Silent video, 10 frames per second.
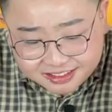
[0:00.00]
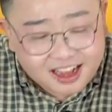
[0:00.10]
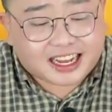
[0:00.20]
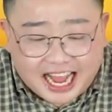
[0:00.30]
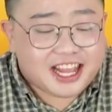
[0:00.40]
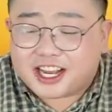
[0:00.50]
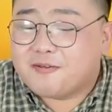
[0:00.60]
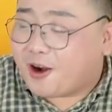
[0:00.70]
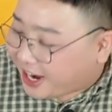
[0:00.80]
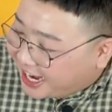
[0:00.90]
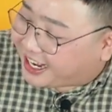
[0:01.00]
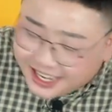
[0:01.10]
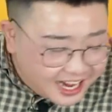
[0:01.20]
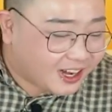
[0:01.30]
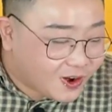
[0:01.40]
Tất cả những cái món ăn ở
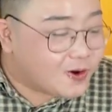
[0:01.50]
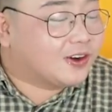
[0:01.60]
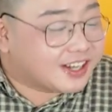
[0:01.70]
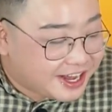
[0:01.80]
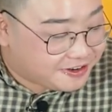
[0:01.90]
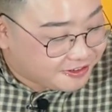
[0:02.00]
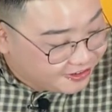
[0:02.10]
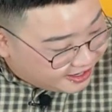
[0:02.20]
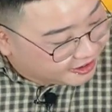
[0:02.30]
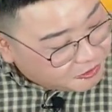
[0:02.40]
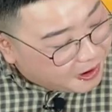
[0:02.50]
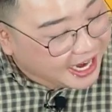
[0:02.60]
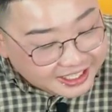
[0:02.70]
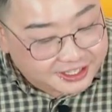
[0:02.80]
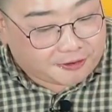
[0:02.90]
đây luôn, đều
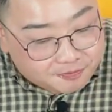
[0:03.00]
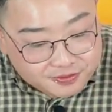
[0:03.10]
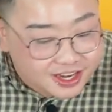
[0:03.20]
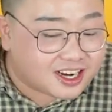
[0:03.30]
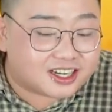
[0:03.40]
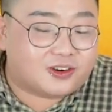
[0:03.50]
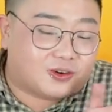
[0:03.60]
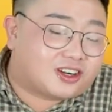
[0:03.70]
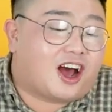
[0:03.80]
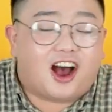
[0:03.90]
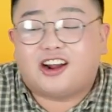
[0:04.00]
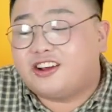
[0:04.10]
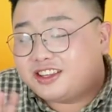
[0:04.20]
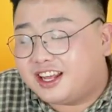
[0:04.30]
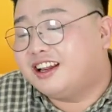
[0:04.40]
quan trọng nhất của nó đó
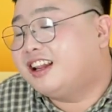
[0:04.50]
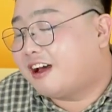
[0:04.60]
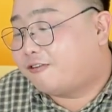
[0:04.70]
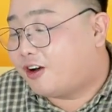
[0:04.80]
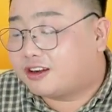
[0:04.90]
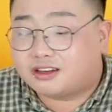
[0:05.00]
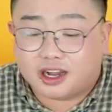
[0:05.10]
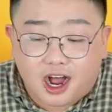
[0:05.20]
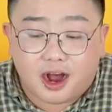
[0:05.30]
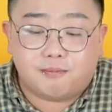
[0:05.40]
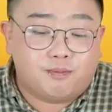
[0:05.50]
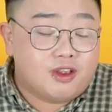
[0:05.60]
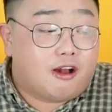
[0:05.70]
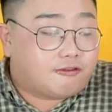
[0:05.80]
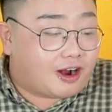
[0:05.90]
chính là phần cơm,
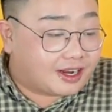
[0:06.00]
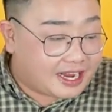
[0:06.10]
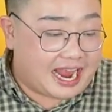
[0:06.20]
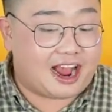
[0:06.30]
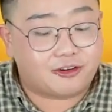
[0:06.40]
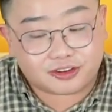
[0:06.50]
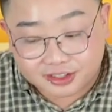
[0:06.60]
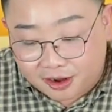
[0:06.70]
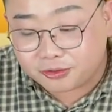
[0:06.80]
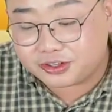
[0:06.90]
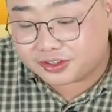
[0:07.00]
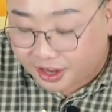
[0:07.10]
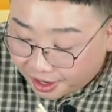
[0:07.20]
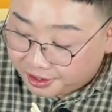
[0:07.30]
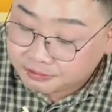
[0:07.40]
phần gạo được nấu từ
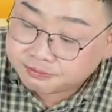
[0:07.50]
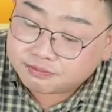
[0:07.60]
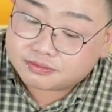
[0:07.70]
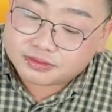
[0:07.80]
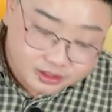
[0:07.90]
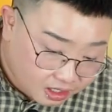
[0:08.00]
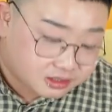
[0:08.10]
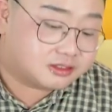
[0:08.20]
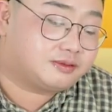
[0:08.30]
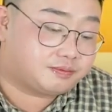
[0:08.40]
nó. Nhưng